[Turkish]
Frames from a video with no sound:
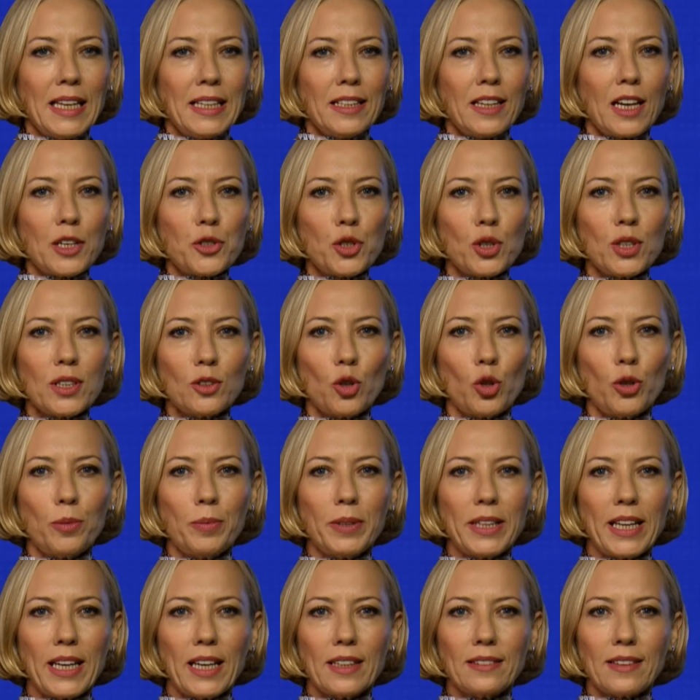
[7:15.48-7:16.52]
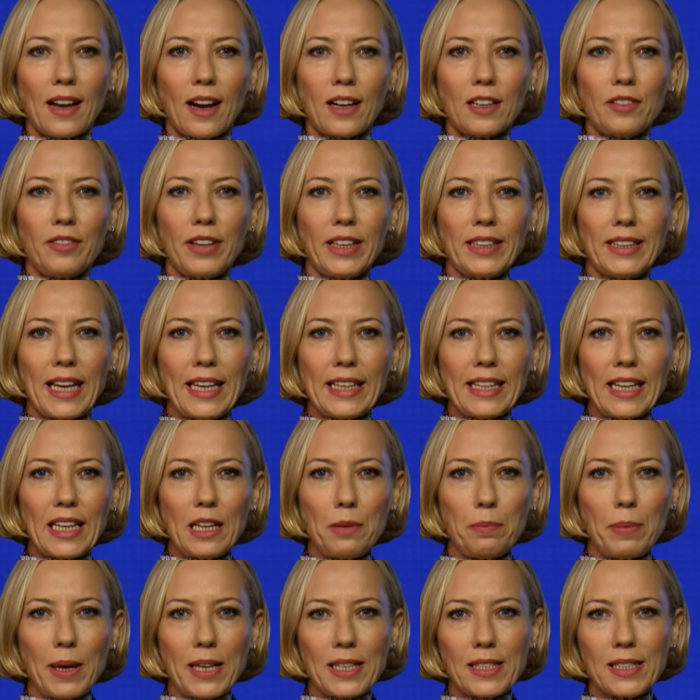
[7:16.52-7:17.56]
Yaşlılık döneminde yeterli ve
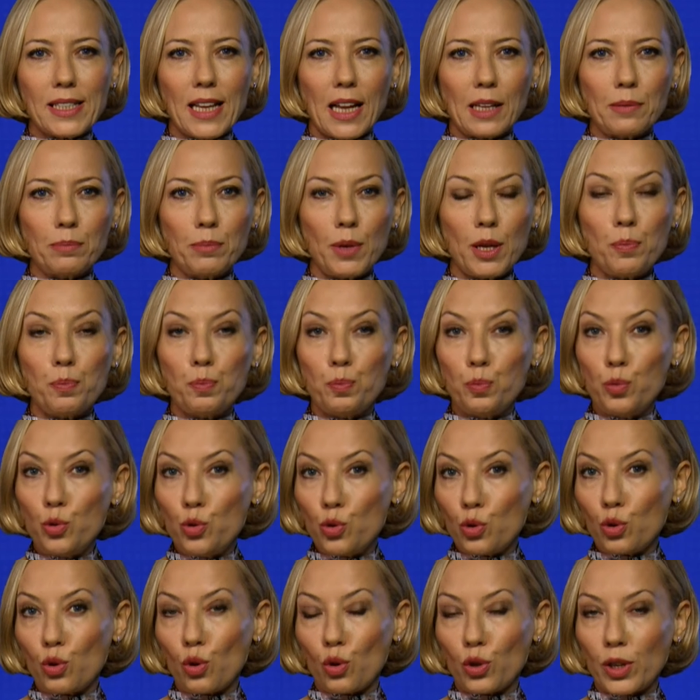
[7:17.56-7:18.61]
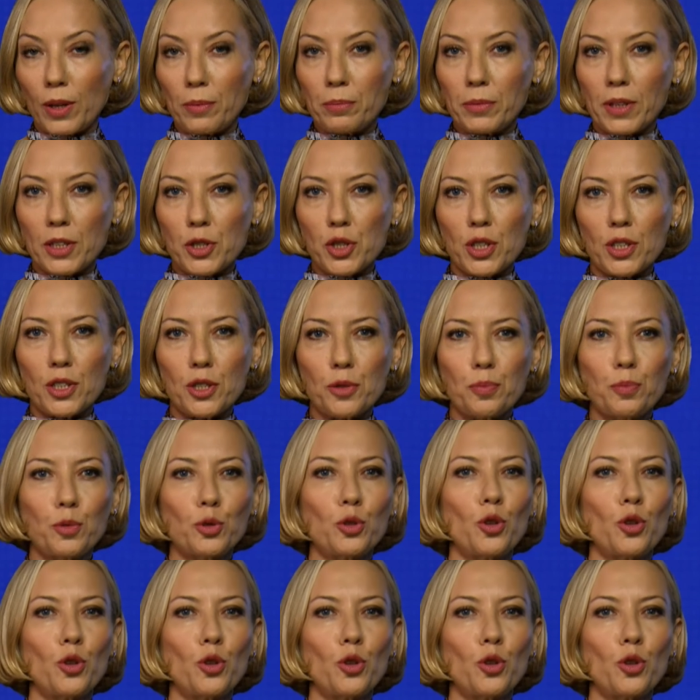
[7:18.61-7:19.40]
dengeli beslenme büyük önem taşır.